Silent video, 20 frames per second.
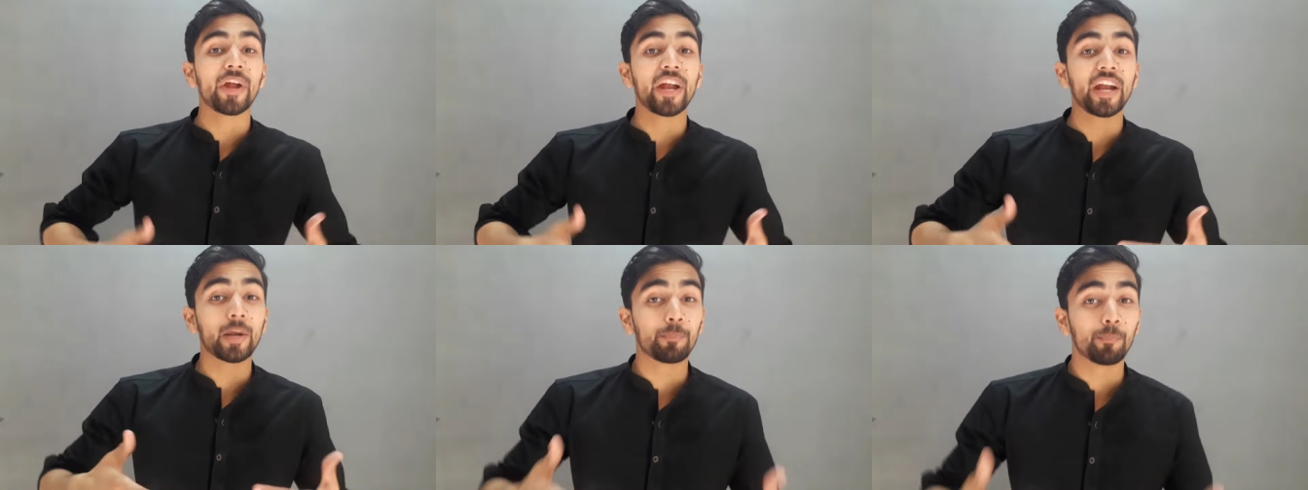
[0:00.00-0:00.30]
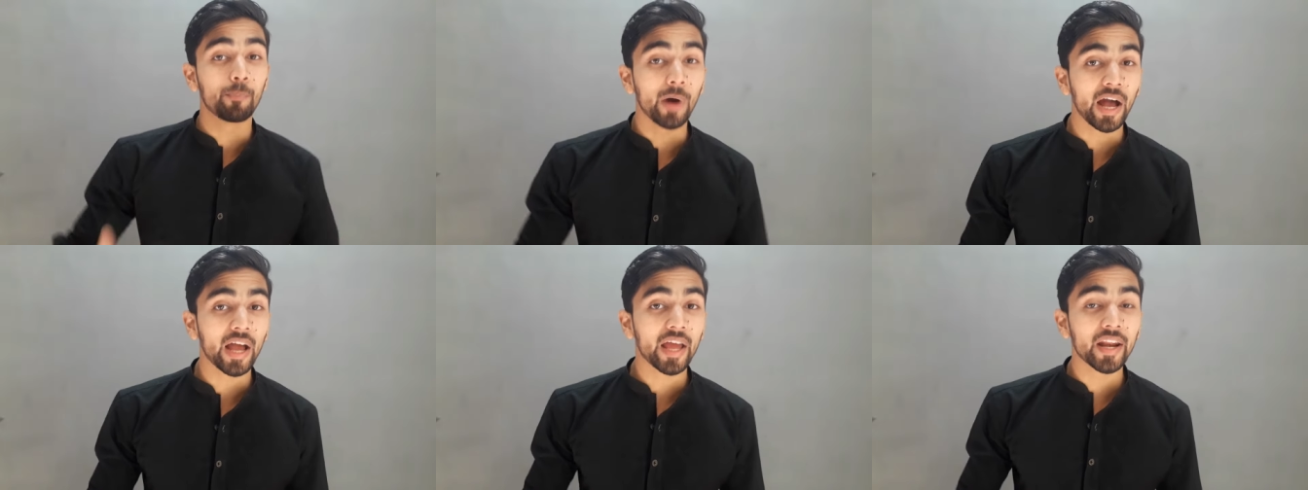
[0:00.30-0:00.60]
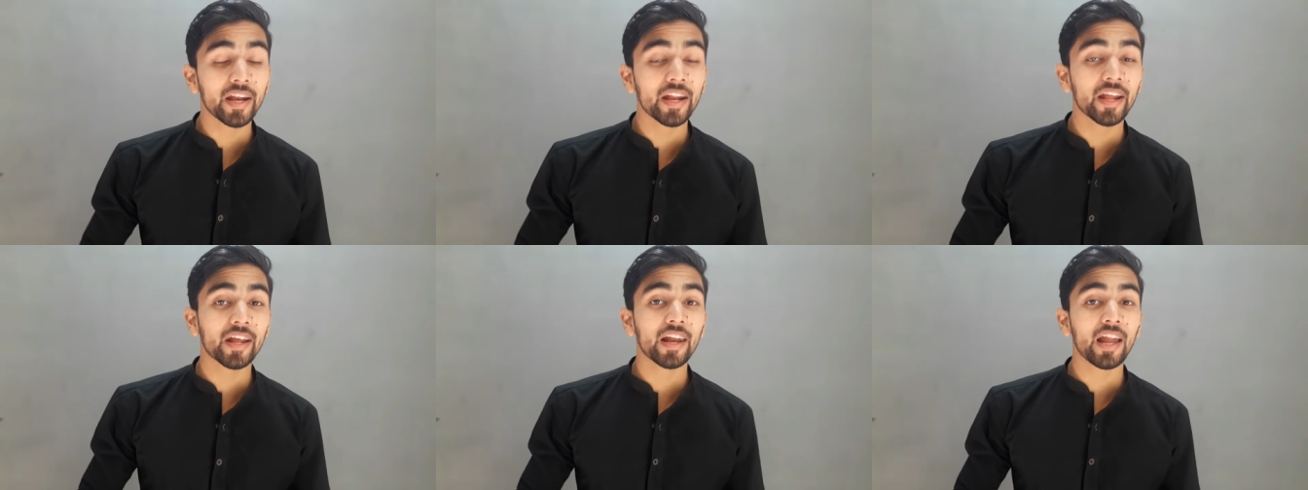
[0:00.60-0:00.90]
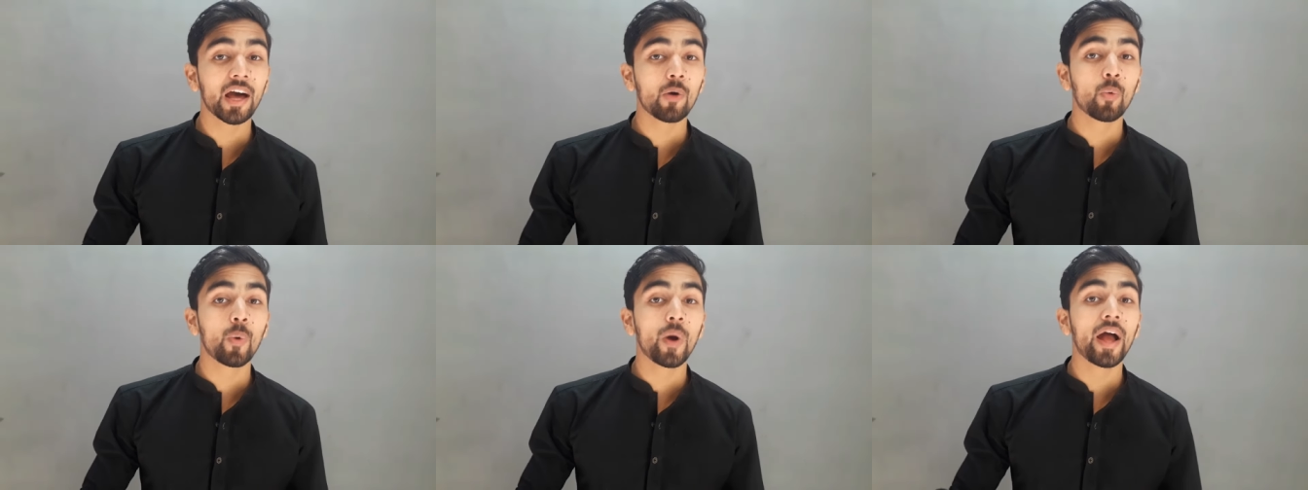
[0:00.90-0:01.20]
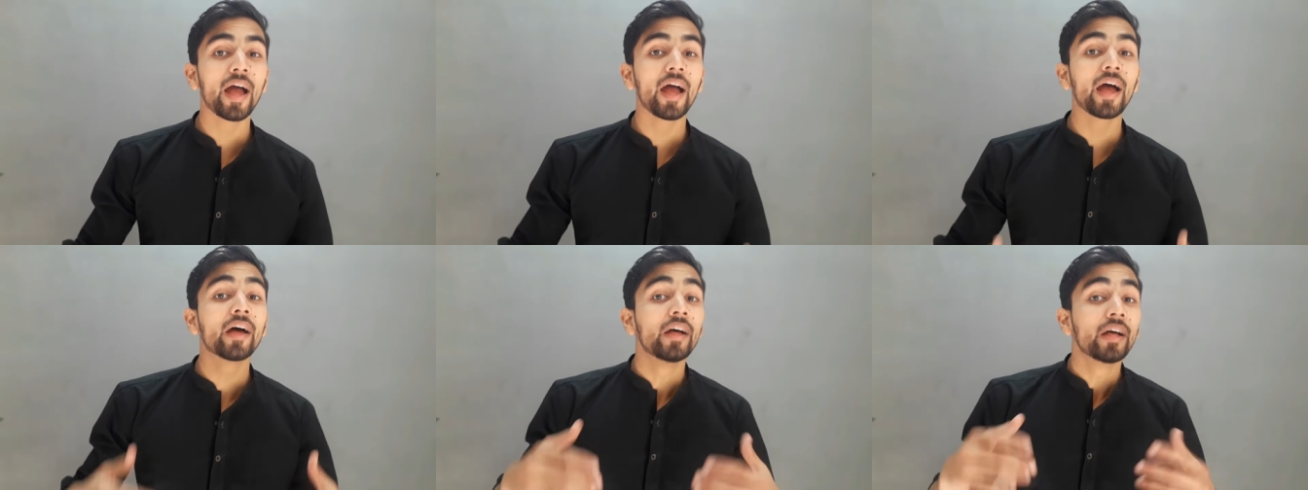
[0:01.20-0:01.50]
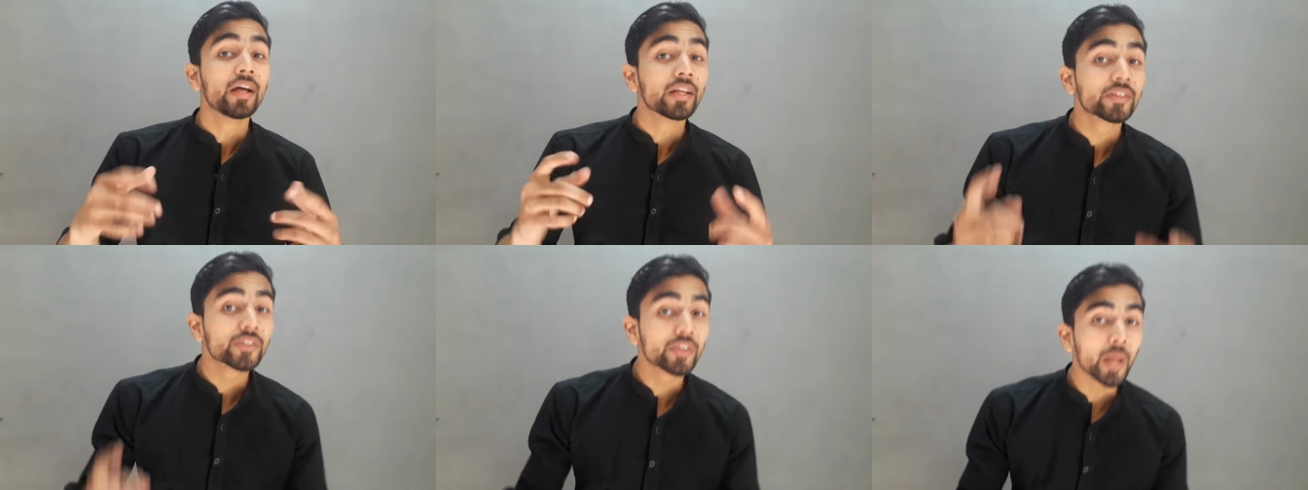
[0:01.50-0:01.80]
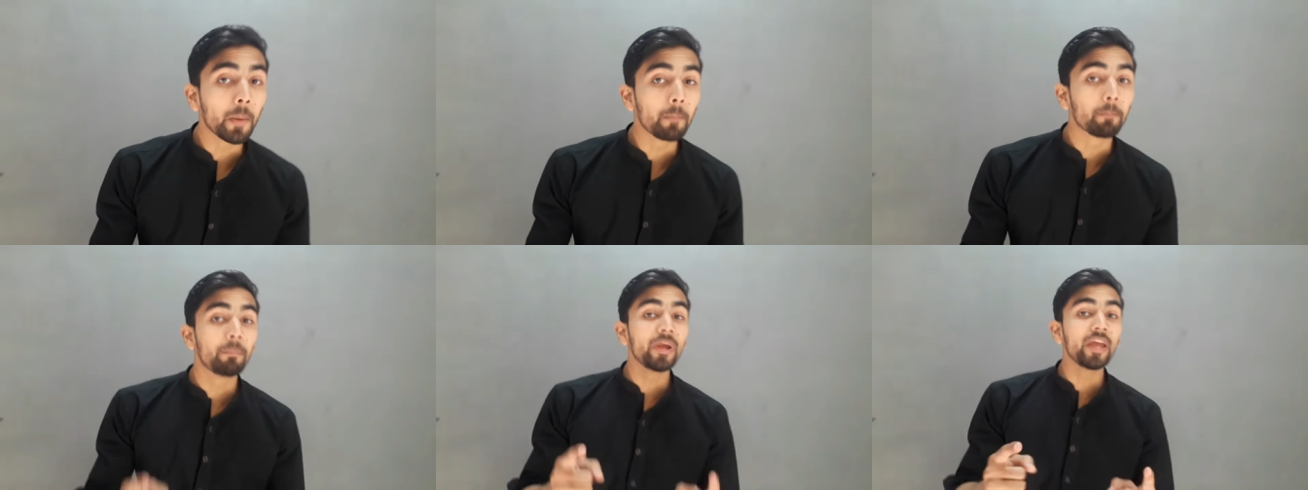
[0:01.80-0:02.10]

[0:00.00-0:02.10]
पेट बाहर निकला हुआ है तब